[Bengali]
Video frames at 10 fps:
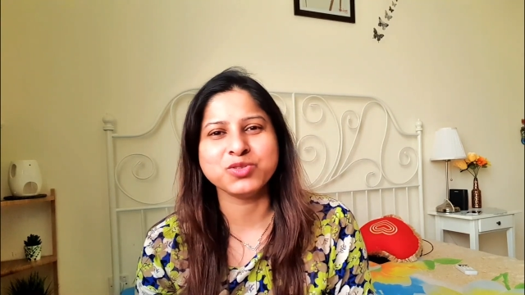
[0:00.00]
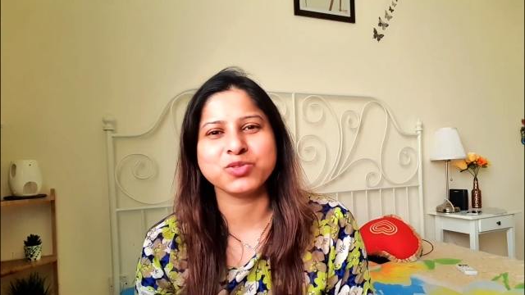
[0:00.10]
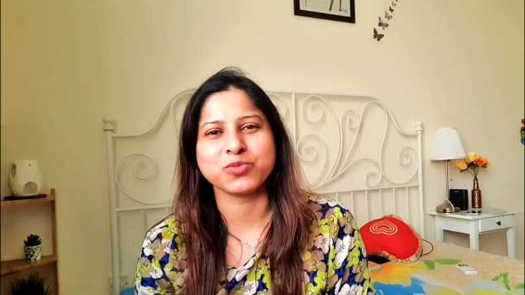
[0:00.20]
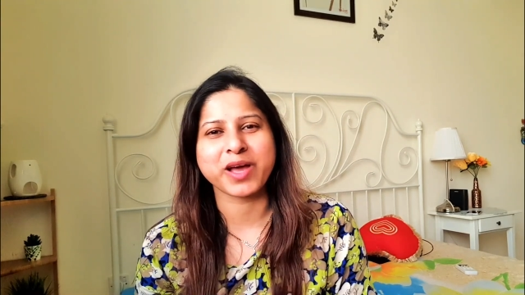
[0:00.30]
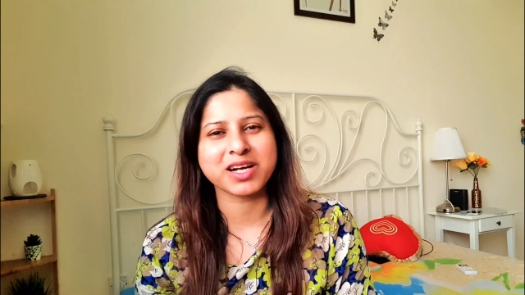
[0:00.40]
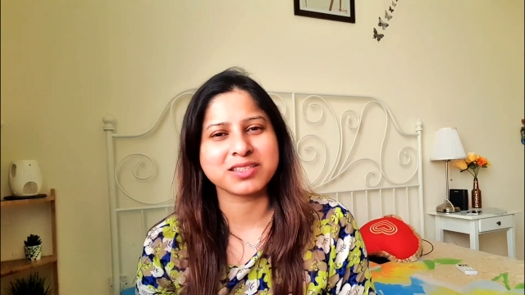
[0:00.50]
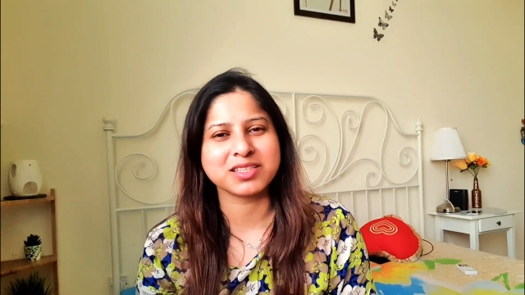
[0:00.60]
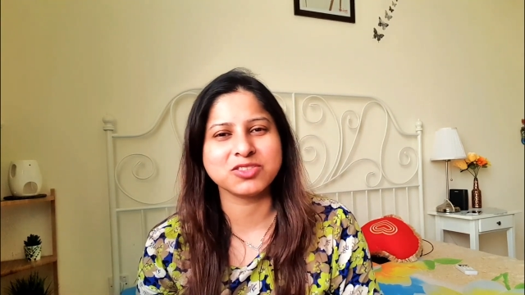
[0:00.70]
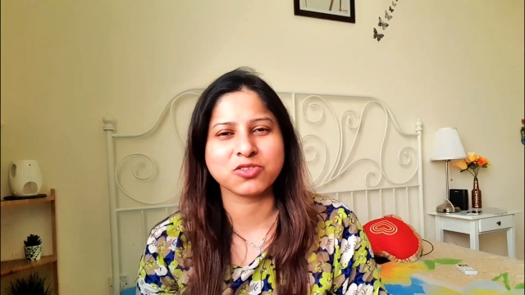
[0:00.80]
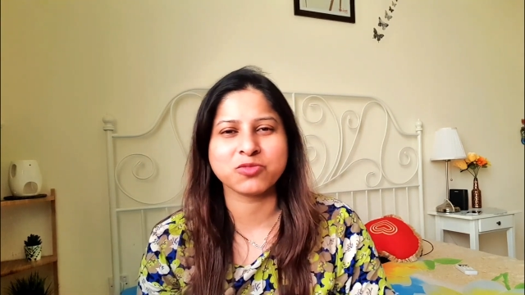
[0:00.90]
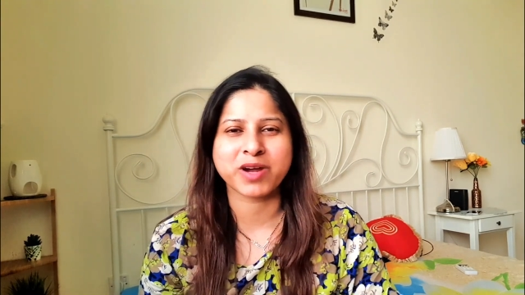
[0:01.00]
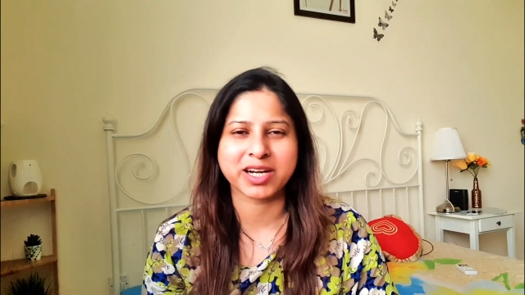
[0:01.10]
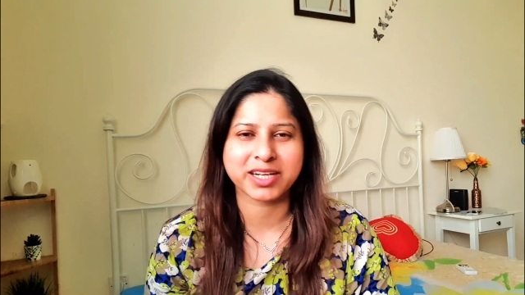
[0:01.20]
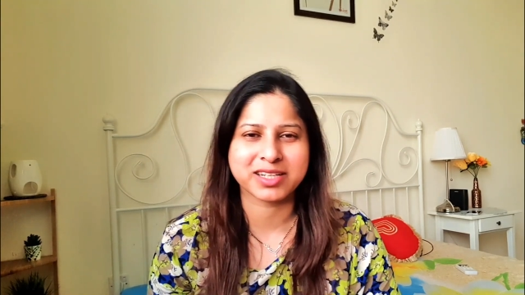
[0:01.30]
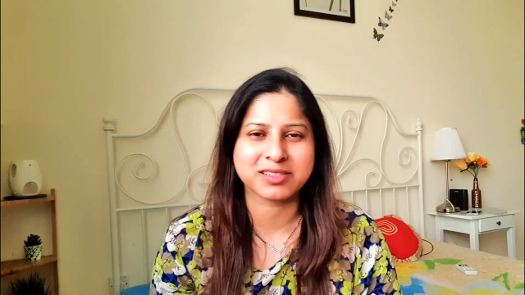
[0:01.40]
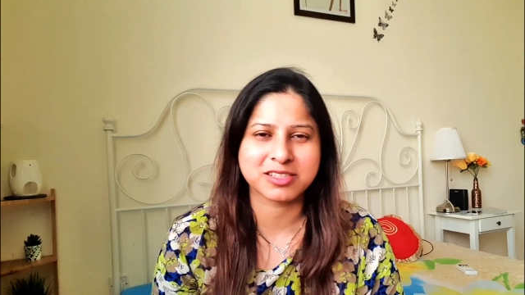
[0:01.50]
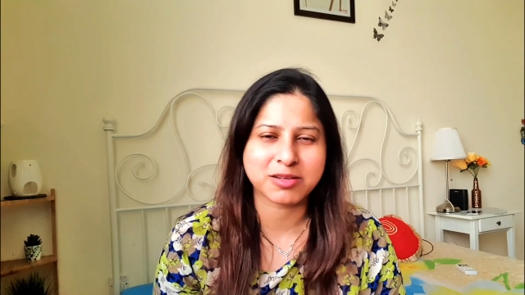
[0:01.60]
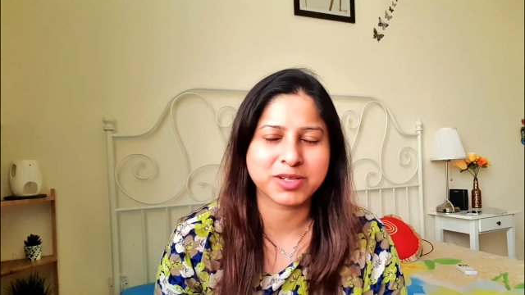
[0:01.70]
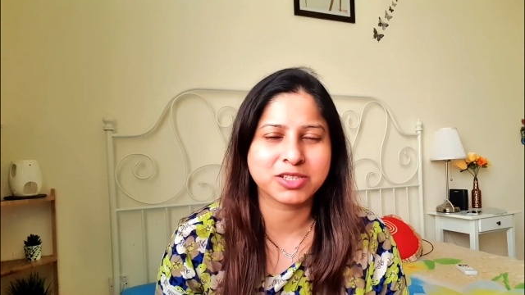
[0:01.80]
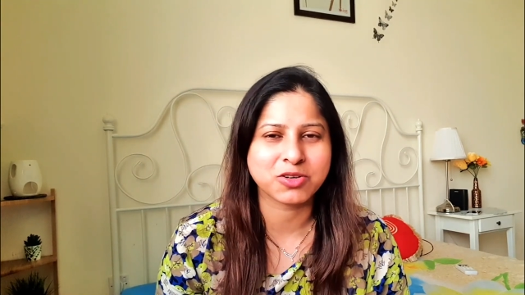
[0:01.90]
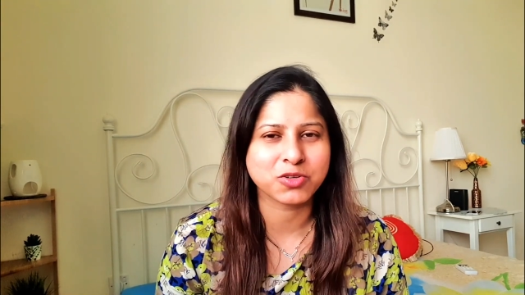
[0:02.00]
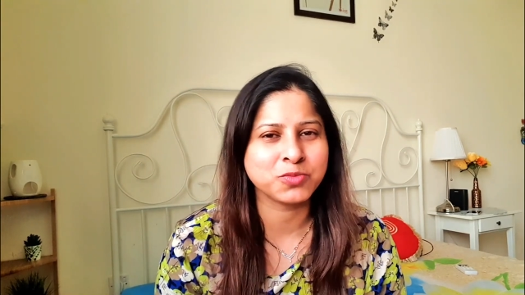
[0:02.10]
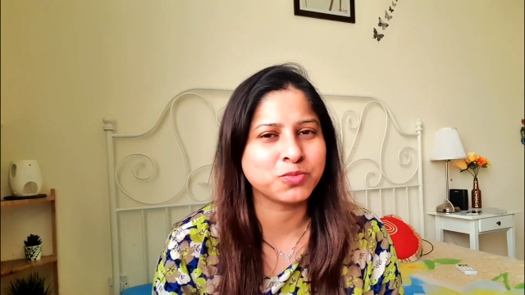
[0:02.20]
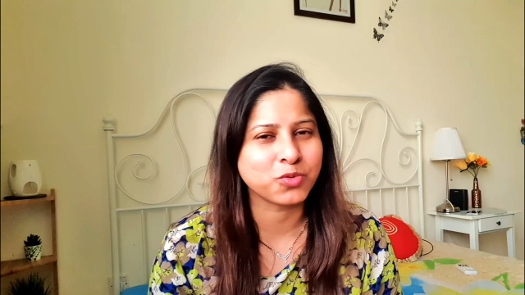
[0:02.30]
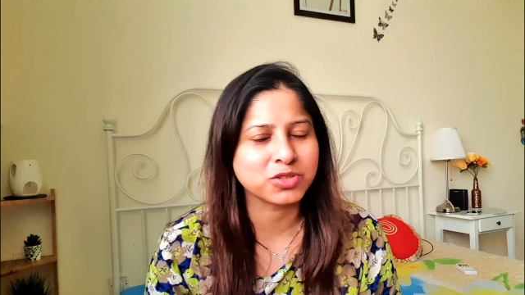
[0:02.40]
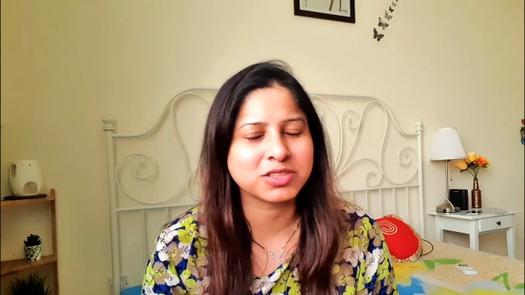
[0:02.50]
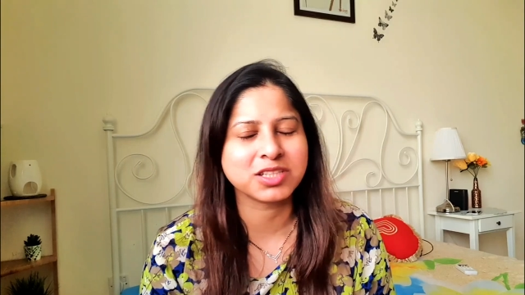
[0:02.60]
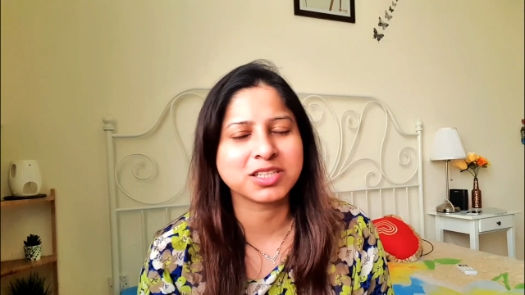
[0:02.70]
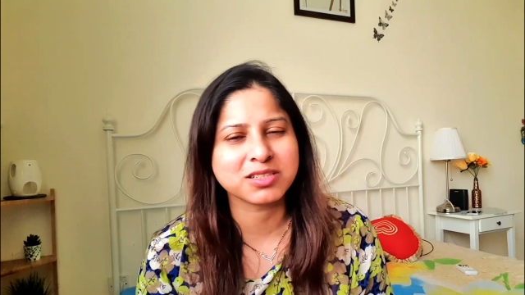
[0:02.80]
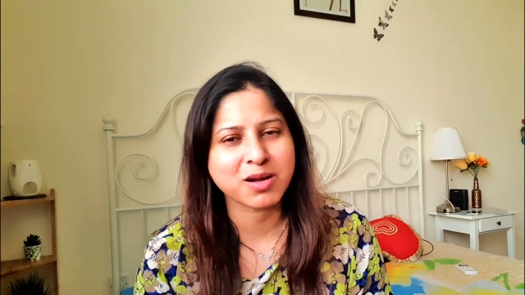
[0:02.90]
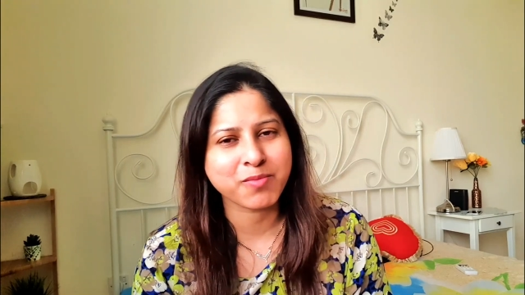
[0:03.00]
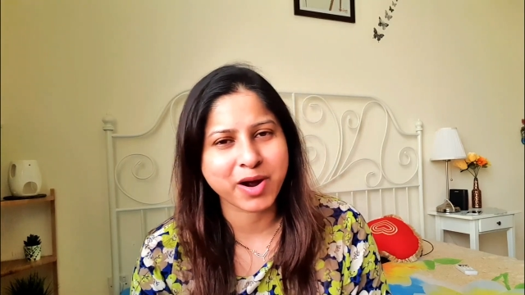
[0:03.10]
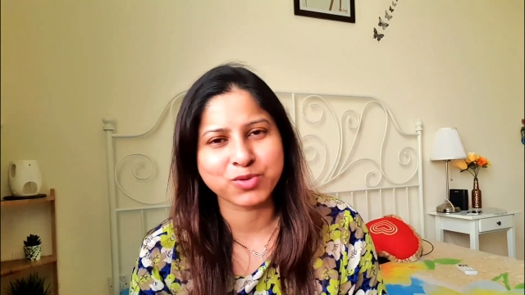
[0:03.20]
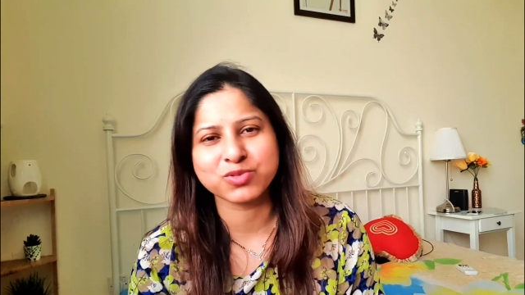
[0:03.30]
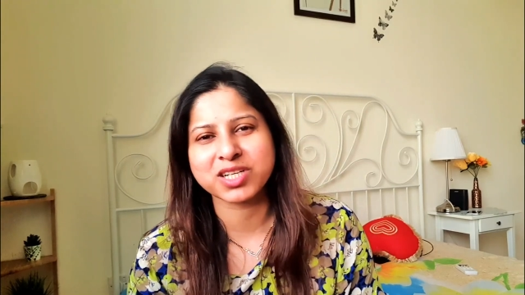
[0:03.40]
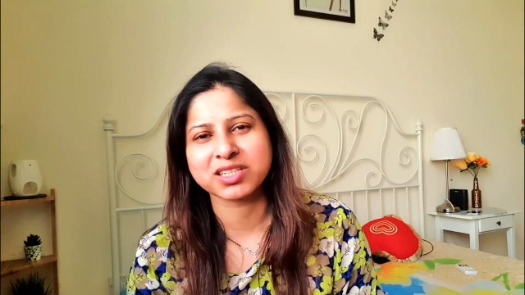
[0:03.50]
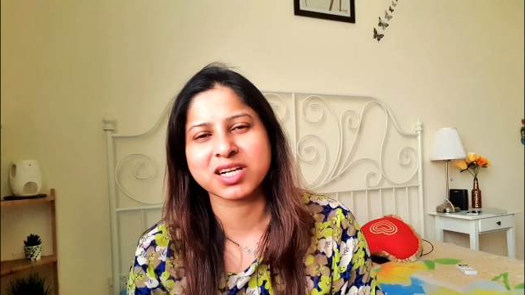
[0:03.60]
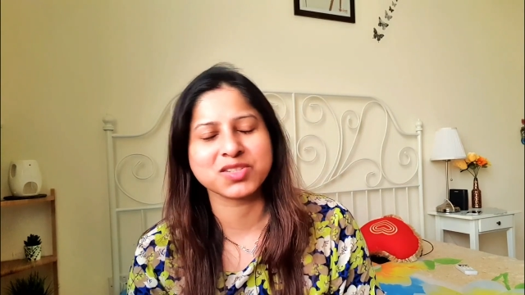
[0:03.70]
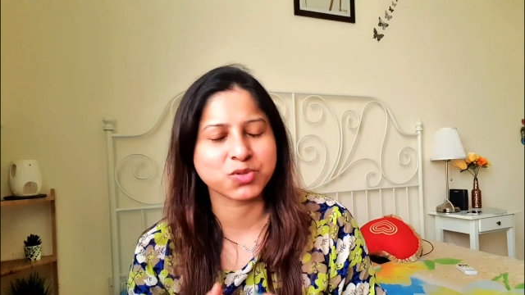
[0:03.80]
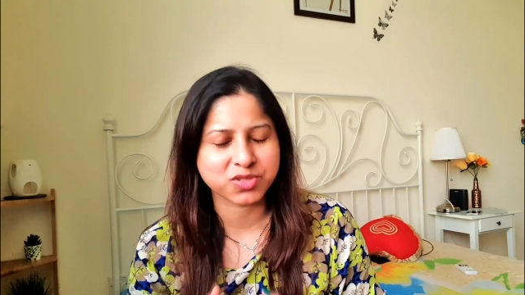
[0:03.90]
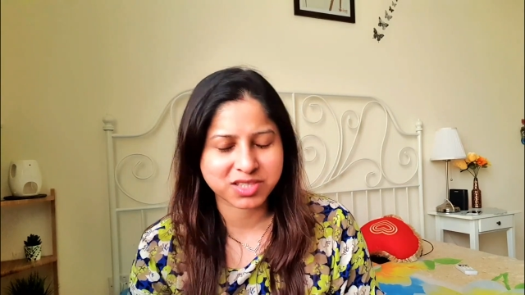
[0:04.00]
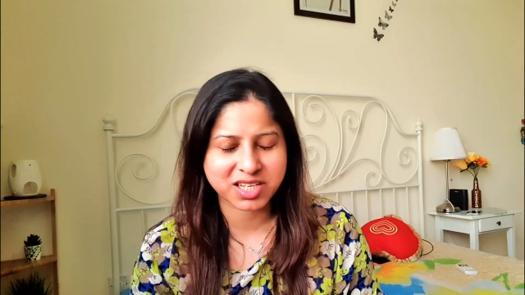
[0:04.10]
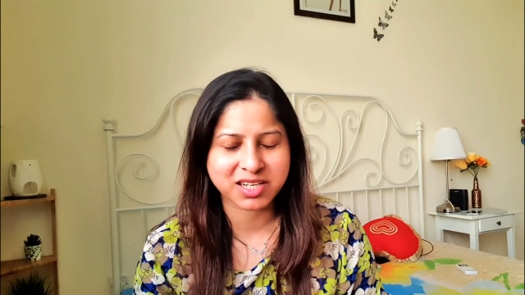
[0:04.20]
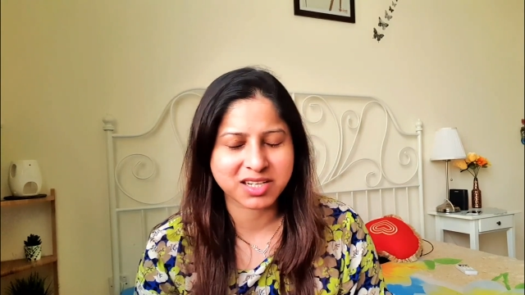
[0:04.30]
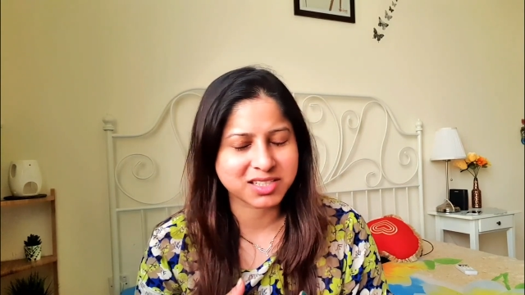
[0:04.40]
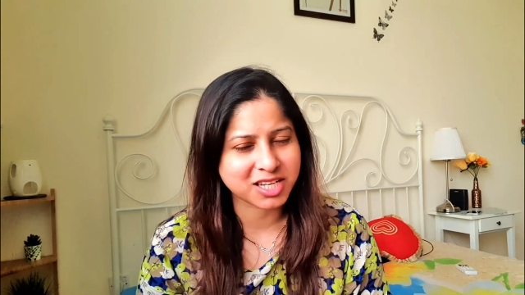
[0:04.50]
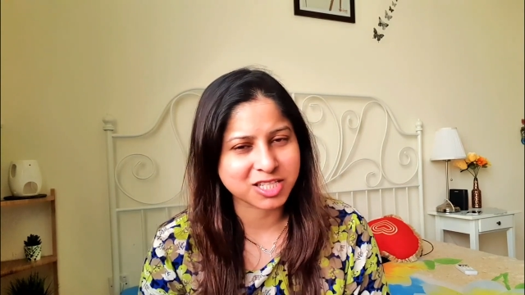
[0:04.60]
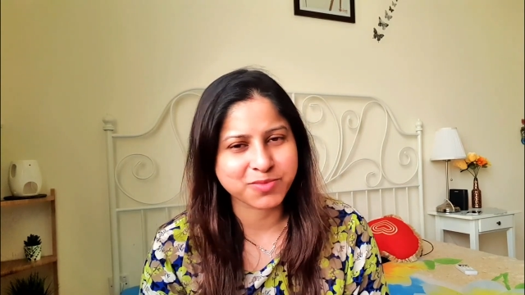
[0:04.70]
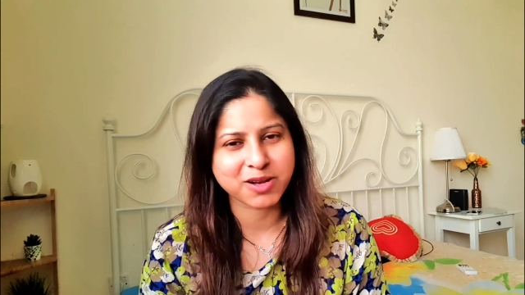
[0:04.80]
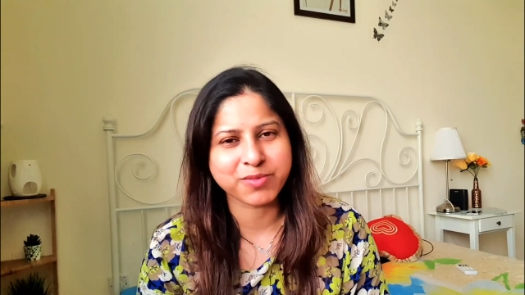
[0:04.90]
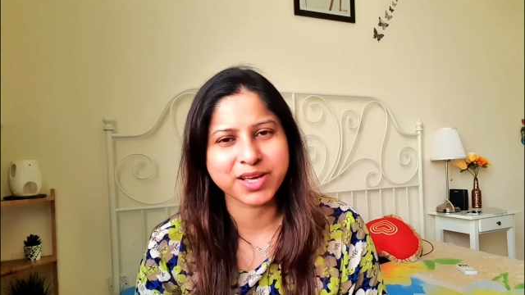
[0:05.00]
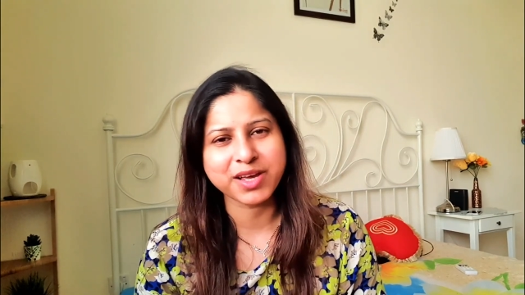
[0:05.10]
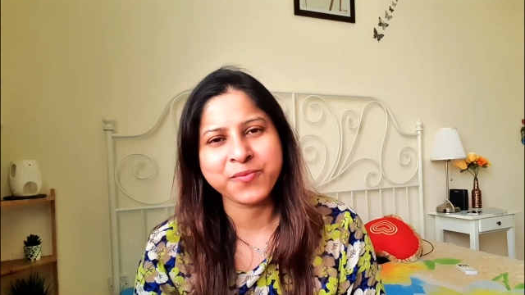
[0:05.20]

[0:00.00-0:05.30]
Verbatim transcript: তো ভ্যাকসিন যখন মার্কেটে এসে যাবে তখন প্রত্যেকটা মানুষ একটা স্বস্তির নিঃশ্বাস ফেলবে